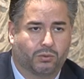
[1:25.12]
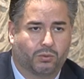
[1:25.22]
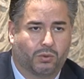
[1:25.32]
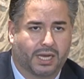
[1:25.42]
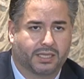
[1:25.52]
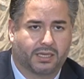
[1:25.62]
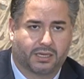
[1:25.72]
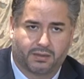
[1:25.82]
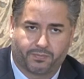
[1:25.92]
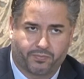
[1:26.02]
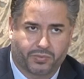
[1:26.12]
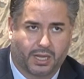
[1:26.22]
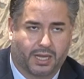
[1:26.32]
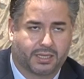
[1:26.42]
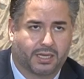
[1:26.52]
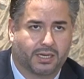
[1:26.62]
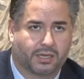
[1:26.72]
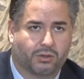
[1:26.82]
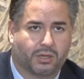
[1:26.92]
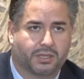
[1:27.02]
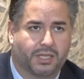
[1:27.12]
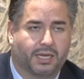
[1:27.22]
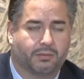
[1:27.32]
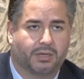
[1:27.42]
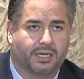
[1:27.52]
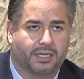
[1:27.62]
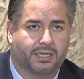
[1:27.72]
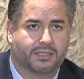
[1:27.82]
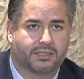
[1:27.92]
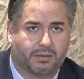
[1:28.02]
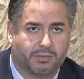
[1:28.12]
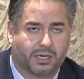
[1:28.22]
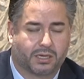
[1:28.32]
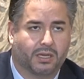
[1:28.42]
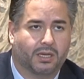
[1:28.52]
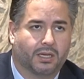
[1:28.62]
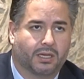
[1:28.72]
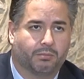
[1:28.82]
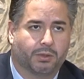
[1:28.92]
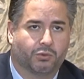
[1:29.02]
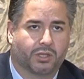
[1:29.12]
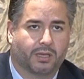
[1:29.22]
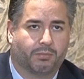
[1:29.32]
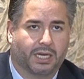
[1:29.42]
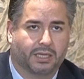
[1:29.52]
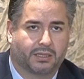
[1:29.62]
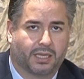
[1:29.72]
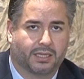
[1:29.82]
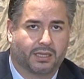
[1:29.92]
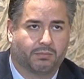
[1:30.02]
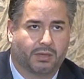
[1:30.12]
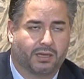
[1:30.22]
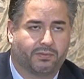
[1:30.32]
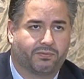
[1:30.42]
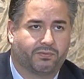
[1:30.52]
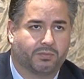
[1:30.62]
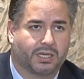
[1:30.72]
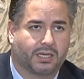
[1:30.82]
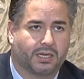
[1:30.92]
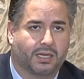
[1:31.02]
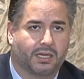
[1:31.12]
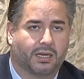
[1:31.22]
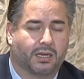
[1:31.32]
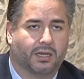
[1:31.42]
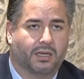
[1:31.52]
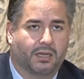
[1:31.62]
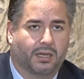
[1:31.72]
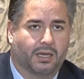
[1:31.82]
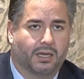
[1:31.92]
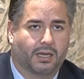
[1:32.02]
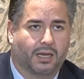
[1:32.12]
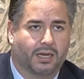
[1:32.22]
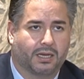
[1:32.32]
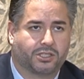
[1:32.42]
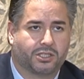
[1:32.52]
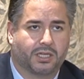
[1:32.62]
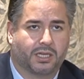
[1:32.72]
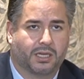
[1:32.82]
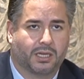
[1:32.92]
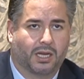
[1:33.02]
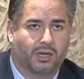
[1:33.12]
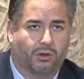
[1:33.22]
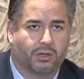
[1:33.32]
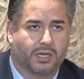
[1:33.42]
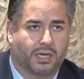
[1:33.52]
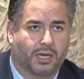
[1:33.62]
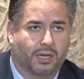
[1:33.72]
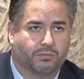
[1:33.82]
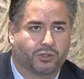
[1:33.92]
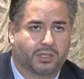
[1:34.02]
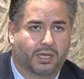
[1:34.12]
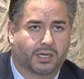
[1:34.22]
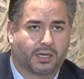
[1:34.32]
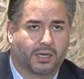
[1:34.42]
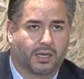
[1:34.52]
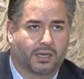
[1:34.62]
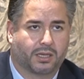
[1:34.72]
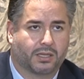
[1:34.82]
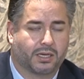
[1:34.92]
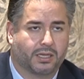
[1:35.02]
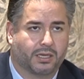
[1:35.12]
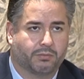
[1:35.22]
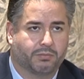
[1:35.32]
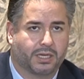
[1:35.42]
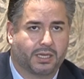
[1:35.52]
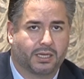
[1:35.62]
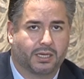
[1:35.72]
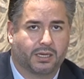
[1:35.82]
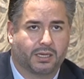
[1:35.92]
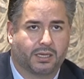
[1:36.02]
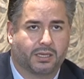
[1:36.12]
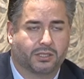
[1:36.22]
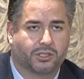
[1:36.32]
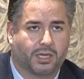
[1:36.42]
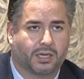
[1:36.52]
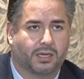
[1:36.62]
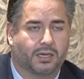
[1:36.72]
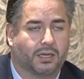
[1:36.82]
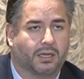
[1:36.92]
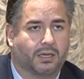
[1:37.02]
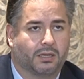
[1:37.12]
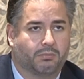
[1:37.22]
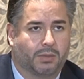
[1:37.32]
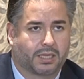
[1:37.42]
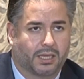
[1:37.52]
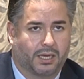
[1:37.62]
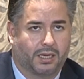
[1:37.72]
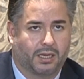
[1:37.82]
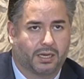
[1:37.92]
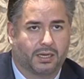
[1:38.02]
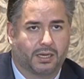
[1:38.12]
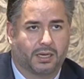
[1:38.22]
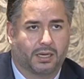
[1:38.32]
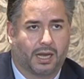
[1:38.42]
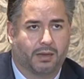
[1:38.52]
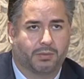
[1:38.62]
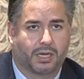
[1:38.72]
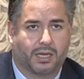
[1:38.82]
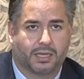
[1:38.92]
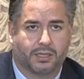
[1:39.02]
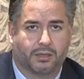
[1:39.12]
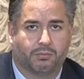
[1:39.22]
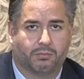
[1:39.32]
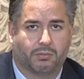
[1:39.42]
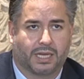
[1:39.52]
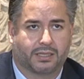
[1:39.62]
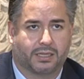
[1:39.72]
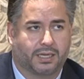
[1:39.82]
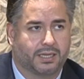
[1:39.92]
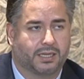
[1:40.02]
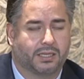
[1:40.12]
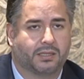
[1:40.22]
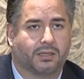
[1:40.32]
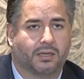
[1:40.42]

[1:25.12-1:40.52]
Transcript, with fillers: وأيضا أعطانا كل الدعم لنحن نستمر بمتابعة هذا الملف من خلال آه، اللجنة العليا المشتركة القطرية اللبنانية اللي هي إن شاء الله مطلع العام القادم رح تنعقد